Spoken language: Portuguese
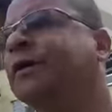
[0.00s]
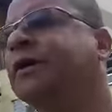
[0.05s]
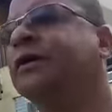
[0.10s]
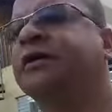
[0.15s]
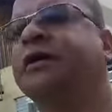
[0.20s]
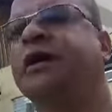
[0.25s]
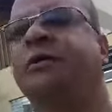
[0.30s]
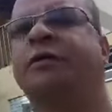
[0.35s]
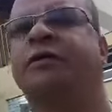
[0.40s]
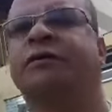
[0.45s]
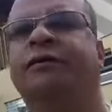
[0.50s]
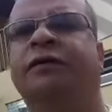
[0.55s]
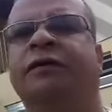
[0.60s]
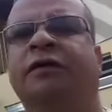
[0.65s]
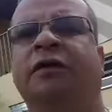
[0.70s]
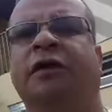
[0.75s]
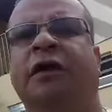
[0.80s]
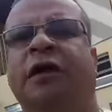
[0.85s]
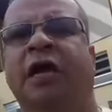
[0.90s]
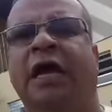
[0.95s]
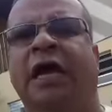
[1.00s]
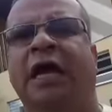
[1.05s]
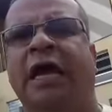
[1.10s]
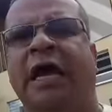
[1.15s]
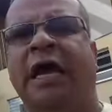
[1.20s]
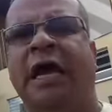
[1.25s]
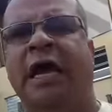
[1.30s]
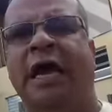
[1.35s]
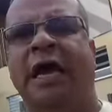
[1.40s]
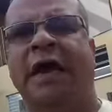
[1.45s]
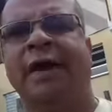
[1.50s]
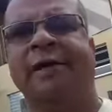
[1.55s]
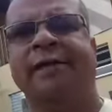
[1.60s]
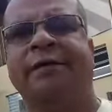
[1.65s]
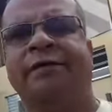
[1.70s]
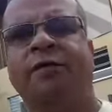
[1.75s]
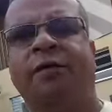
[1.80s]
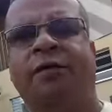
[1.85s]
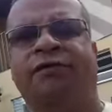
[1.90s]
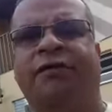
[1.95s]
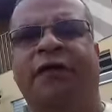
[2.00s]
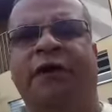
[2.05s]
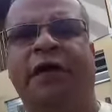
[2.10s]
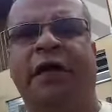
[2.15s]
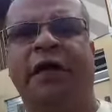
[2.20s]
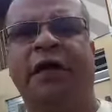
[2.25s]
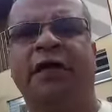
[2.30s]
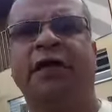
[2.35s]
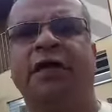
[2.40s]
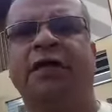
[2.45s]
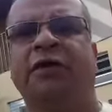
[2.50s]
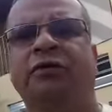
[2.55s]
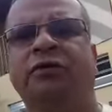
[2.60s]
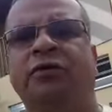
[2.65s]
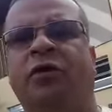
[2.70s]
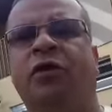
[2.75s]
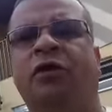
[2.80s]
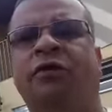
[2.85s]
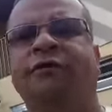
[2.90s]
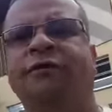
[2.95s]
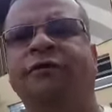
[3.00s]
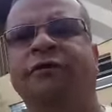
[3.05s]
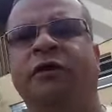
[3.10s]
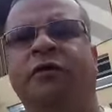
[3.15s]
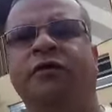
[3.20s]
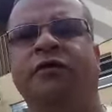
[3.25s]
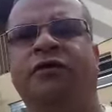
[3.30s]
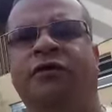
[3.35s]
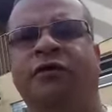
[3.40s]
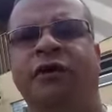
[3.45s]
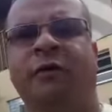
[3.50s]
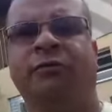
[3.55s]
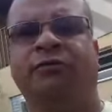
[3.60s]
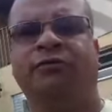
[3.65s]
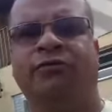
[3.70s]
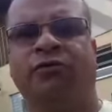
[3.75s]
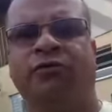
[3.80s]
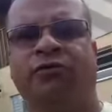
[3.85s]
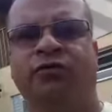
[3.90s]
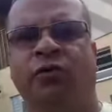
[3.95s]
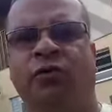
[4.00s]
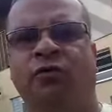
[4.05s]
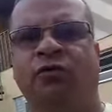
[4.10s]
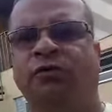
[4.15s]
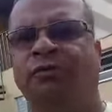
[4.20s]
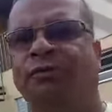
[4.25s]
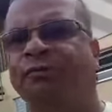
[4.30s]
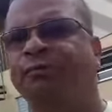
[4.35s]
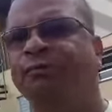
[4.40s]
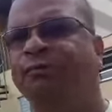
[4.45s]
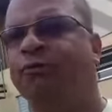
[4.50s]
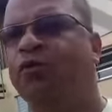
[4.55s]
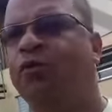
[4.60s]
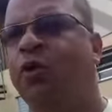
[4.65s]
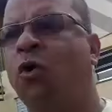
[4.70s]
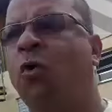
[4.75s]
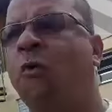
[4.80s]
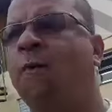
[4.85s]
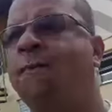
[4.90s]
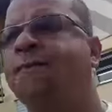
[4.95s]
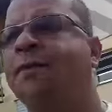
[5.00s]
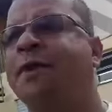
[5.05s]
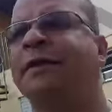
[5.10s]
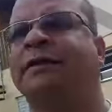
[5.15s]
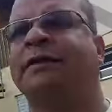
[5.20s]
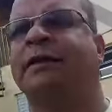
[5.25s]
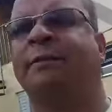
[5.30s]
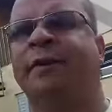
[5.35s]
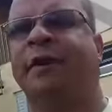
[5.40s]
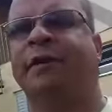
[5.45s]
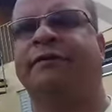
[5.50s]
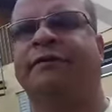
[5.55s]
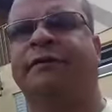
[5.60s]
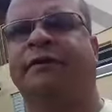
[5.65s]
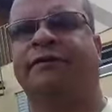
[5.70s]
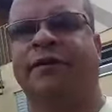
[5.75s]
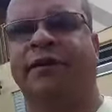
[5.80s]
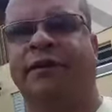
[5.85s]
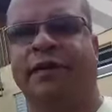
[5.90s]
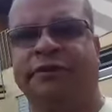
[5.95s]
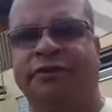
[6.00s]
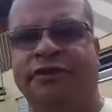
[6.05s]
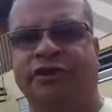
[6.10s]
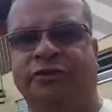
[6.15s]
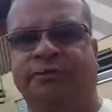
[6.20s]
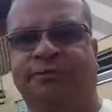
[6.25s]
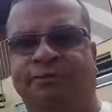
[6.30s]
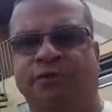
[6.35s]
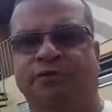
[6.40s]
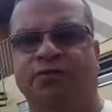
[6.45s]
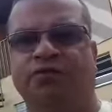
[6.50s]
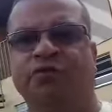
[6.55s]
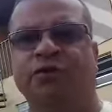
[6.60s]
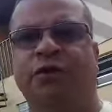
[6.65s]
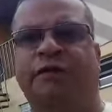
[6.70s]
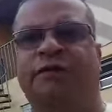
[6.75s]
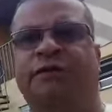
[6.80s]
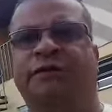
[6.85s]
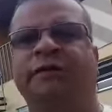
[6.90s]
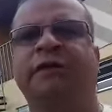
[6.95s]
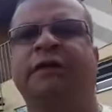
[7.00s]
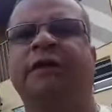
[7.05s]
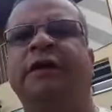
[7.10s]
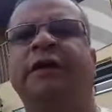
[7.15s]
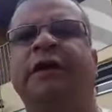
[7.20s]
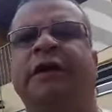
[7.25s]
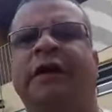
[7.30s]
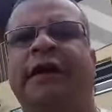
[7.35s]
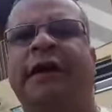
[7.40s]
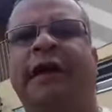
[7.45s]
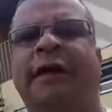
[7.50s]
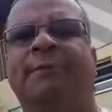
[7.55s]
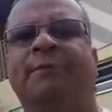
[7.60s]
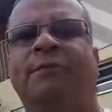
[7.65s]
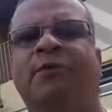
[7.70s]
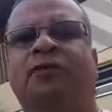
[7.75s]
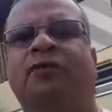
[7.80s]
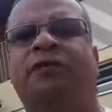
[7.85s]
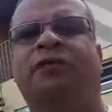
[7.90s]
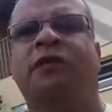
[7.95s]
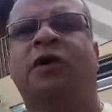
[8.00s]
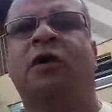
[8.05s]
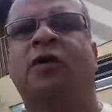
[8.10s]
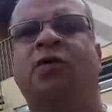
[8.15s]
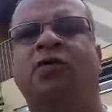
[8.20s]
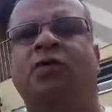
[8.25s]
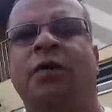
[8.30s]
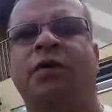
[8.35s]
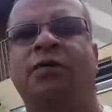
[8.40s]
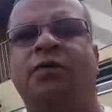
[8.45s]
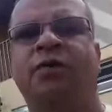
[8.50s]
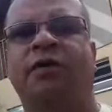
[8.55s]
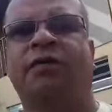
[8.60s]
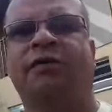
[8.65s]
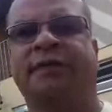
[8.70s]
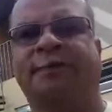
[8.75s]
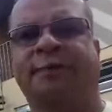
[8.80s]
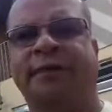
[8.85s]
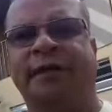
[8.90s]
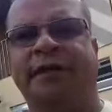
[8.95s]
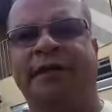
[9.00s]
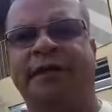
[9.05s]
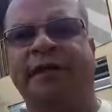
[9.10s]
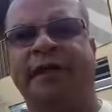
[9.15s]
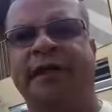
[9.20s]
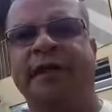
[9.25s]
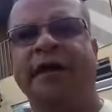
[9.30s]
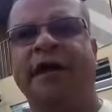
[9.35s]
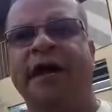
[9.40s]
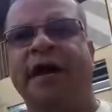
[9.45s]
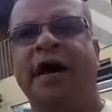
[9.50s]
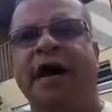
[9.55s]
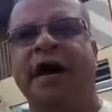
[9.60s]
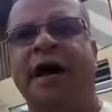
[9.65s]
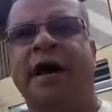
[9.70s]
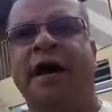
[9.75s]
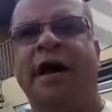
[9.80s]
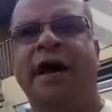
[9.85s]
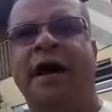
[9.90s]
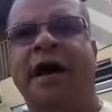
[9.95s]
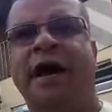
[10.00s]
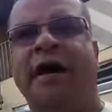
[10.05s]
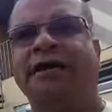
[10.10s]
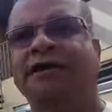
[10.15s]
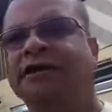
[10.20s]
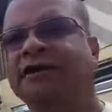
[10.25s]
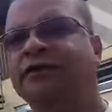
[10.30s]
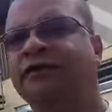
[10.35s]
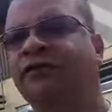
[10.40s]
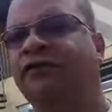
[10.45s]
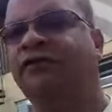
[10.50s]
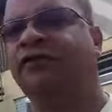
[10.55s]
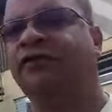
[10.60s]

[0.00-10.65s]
então, assim, é, igual eu falei, nós não somos o dono completamente da verdade. A gente procura sim é, mostrar alguma coisa para que a, a gente